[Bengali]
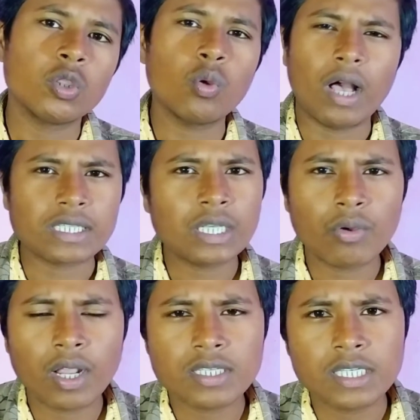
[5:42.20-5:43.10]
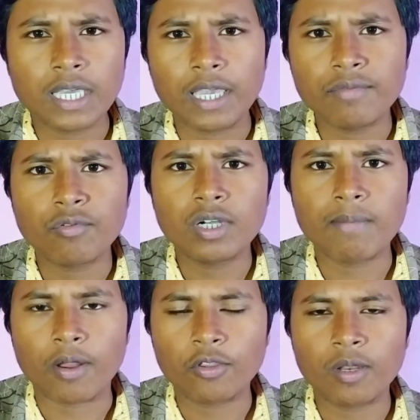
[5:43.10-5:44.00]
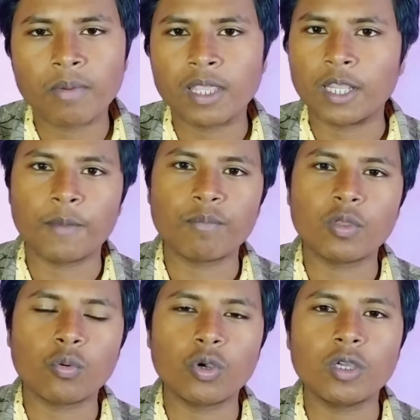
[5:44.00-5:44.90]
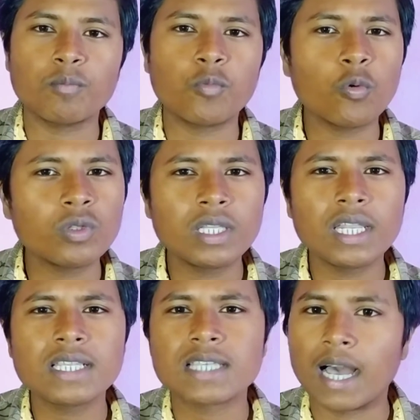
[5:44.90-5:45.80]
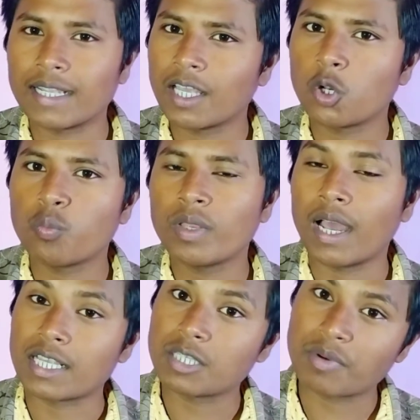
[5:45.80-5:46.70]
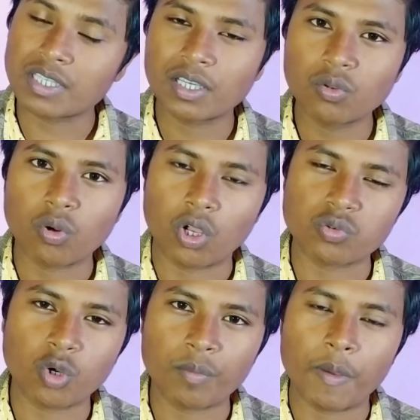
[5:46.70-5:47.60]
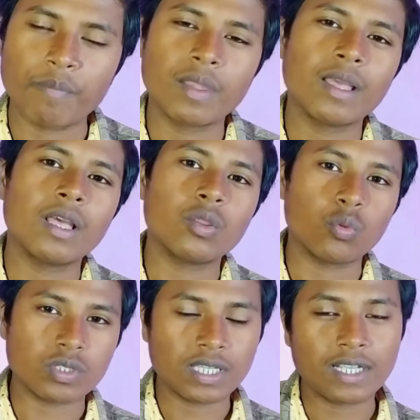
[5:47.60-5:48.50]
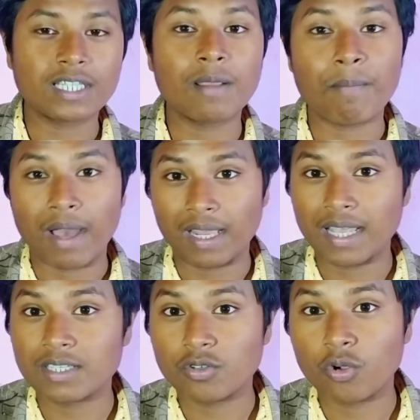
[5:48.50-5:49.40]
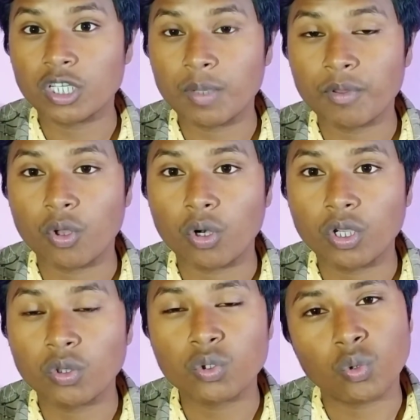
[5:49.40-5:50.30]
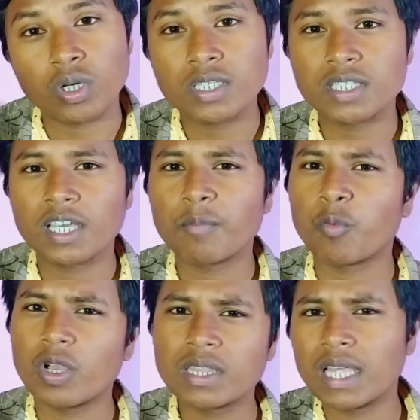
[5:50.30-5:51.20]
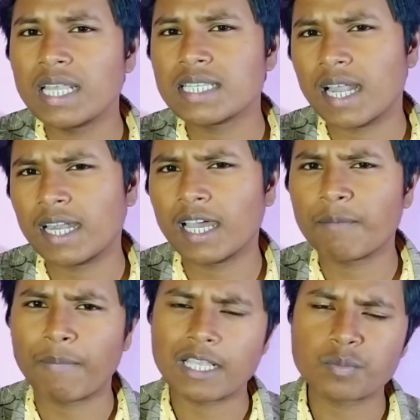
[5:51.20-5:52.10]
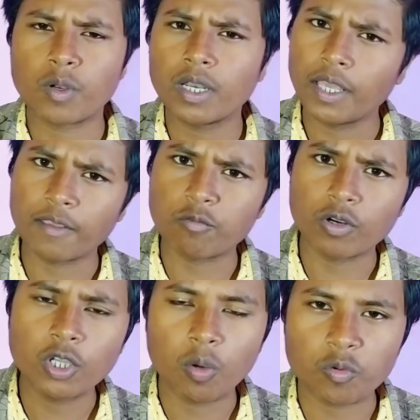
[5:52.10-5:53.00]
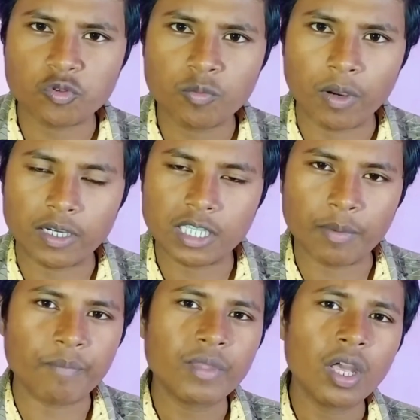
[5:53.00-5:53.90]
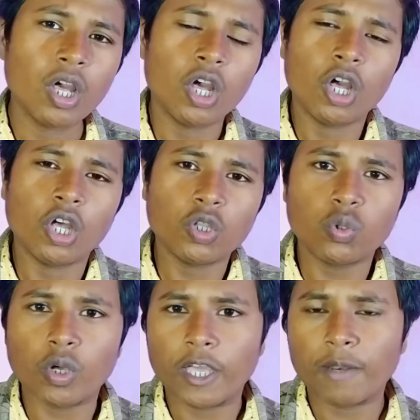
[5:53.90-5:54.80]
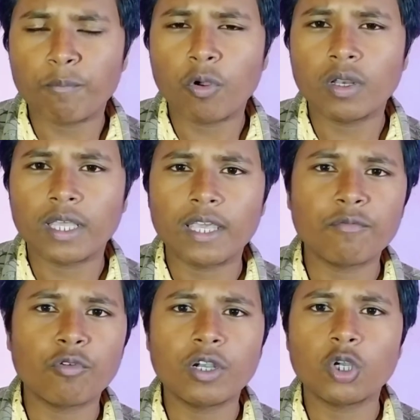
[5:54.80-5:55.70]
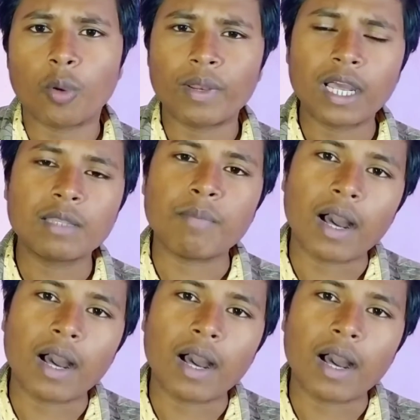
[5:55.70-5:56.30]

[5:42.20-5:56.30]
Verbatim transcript: তো আশা করা হচ্ছে এই ফোনটি ভারতের বাজারে ওই পঁয়ত্রিশ হাজার রুপির আশেপাশে কিন্তু লঞ্চ করবে তো সেক্ষেত্রে বাংলাদেশে যখন যাবে তখন কিন্তু চল্লিশ থেকে পঁয়তাল্লিশ হাজার টাকার প্রাইস পয়েন্টে এই ফোনটি অবশ্যই পাওয়া যাবে তো এরপর এই ফোনটি কবে নাগাদ